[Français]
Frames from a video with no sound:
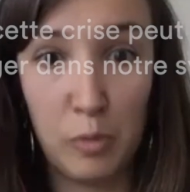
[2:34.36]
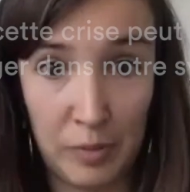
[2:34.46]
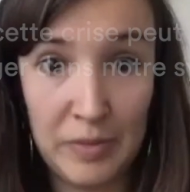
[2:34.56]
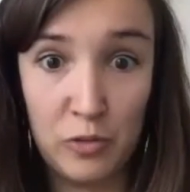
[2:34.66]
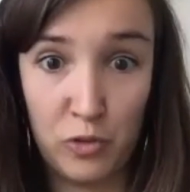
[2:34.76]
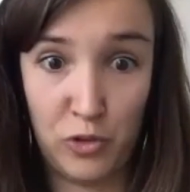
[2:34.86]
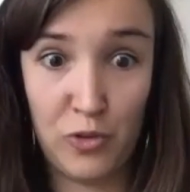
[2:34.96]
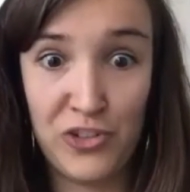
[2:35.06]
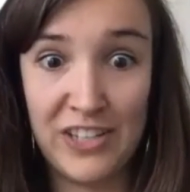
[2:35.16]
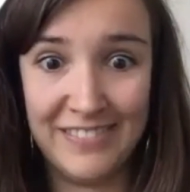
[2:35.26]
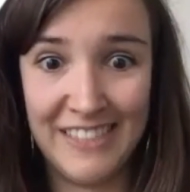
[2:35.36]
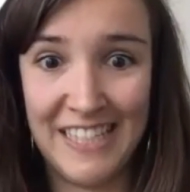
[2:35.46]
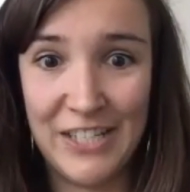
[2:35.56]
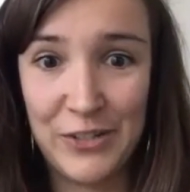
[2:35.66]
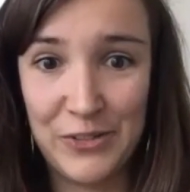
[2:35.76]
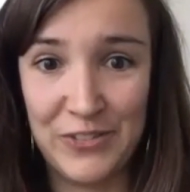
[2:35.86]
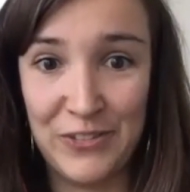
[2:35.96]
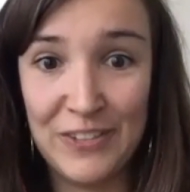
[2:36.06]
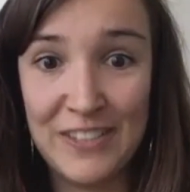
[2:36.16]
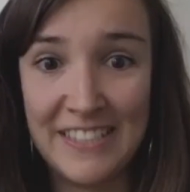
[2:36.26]
pour permettre de changer les choses
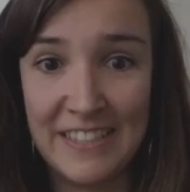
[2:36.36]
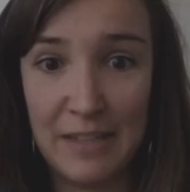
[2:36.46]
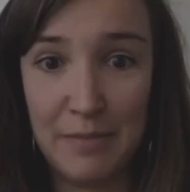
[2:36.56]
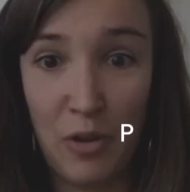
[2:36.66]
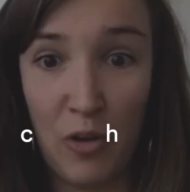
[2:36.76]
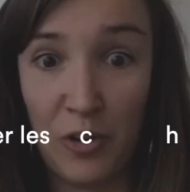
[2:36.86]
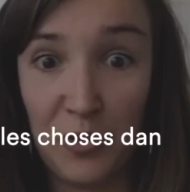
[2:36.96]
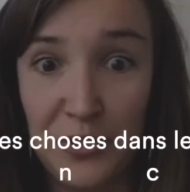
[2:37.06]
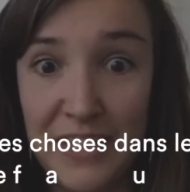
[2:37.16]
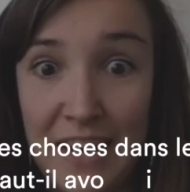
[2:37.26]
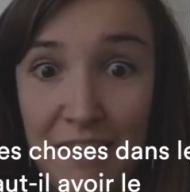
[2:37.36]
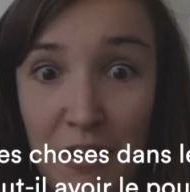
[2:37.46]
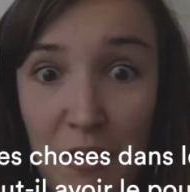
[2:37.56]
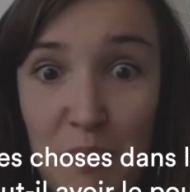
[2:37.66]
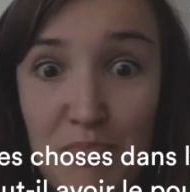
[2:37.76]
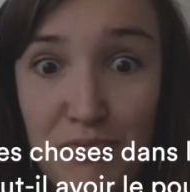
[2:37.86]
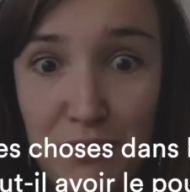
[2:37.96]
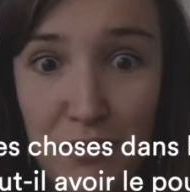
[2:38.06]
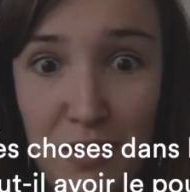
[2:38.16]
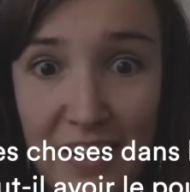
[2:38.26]
dans le système encore faut-il avoir le
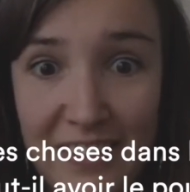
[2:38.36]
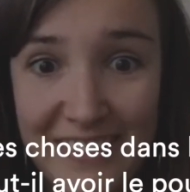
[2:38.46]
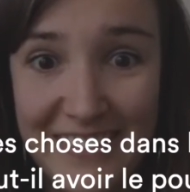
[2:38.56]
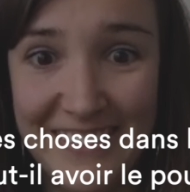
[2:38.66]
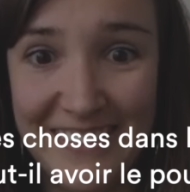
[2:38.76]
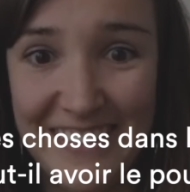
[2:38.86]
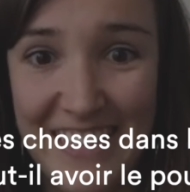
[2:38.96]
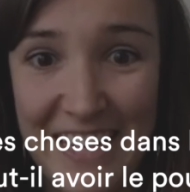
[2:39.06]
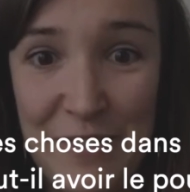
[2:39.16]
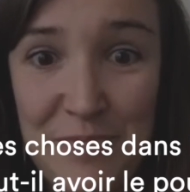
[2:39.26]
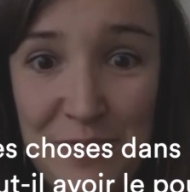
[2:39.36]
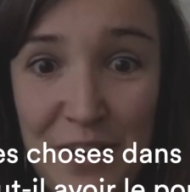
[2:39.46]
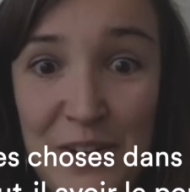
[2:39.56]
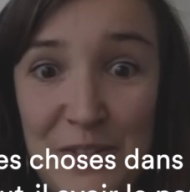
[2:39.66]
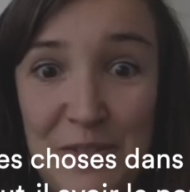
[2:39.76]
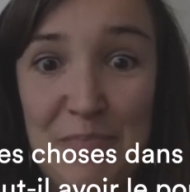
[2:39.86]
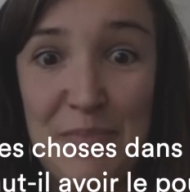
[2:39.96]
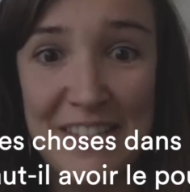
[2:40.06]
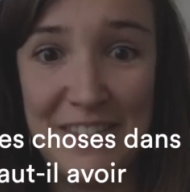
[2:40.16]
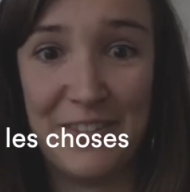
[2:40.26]
pouvoir et le pouvoir je ne suis
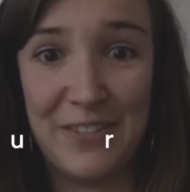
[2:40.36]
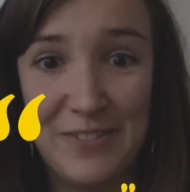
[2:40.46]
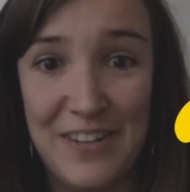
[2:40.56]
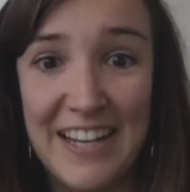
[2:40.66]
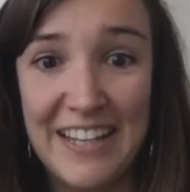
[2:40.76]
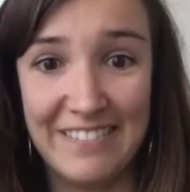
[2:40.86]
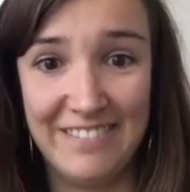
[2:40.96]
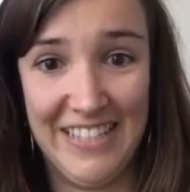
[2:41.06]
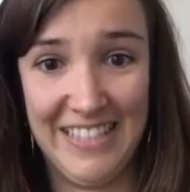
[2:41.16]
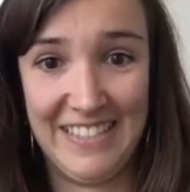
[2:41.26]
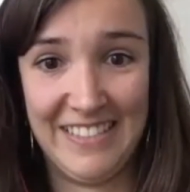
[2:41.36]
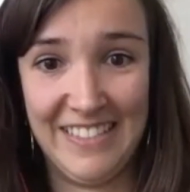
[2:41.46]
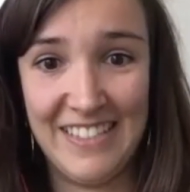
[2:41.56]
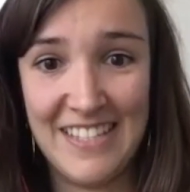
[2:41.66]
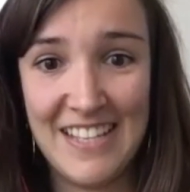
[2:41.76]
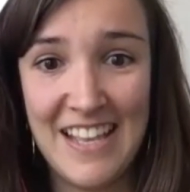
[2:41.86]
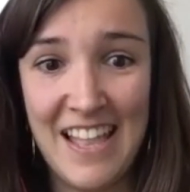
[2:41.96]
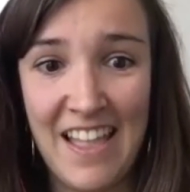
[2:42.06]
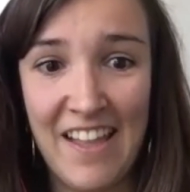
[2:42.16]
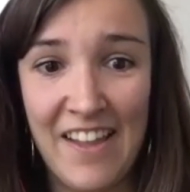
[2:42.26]
pas sûre qu'on l'ait en fait
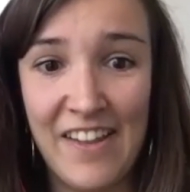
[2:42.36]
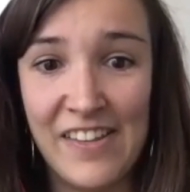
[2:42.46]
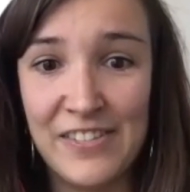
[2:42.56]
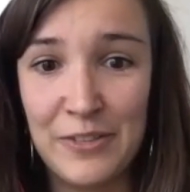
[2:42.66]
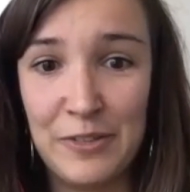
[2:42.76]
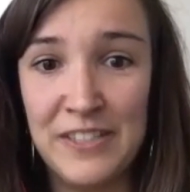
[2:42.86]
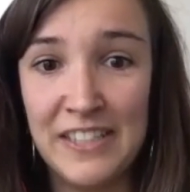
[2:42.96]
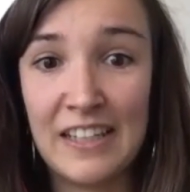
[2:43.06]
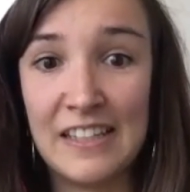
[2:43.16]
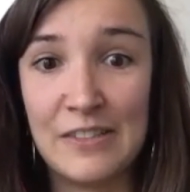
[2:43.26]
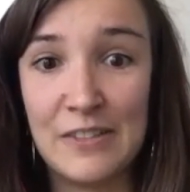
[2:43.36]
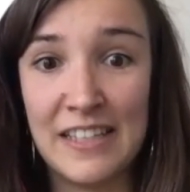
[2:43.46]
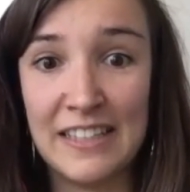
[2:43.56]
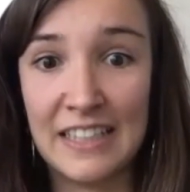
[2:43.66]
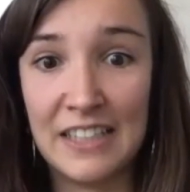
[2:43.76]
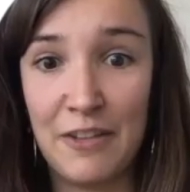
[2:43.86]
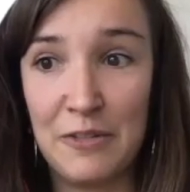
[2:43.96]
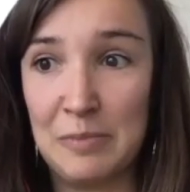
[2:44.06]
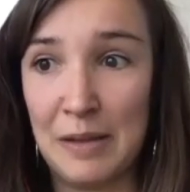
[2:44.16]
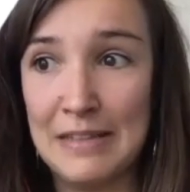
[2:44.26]
euh, se dire qu'est-ce que cette crise va
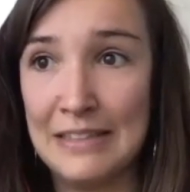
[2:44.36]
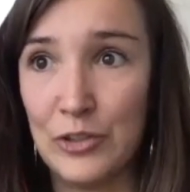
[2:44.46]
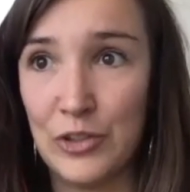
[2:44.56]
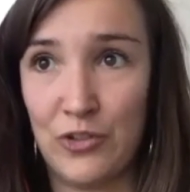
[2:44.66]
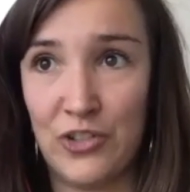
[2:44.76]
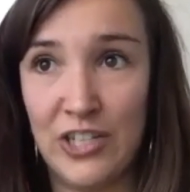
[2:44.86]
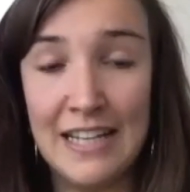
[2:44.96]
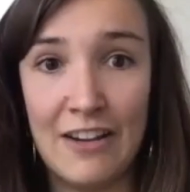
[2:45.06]
nous permettre de changer.